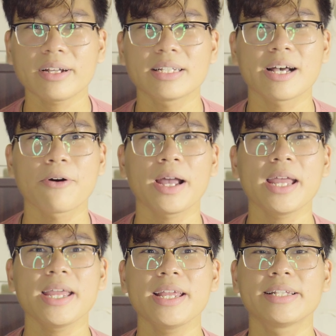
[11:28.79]
sau
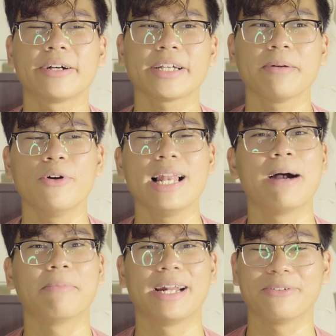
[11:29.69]
cái buổi
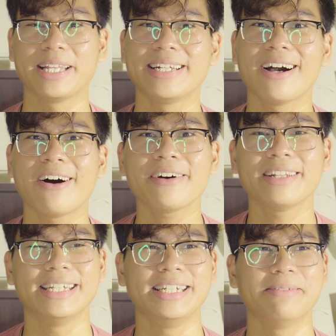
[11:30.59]
làm ngày đầu tiên đó
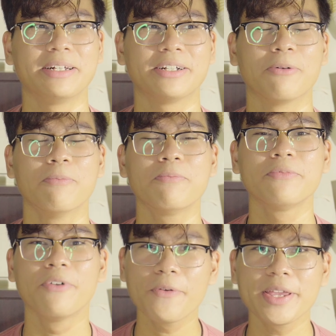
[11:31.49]
thì mình cũng
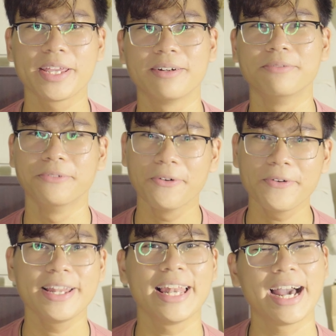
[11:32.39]

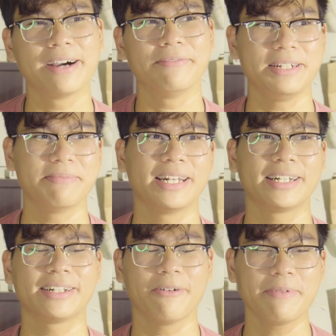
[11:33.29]
vui là vì
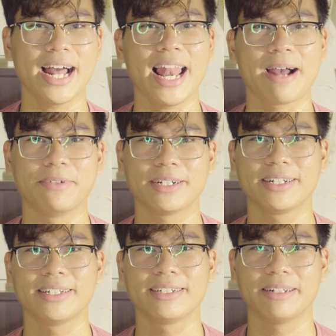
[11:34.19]
mình cũng đã làm được,
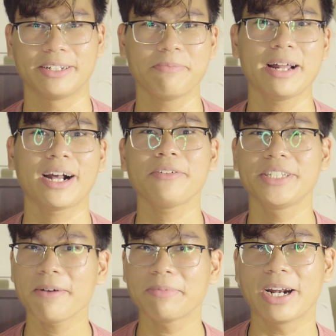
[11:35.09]
mình cũng đã có
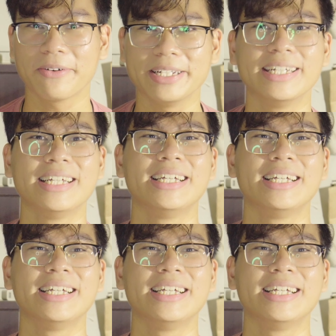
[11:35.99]
job rồi.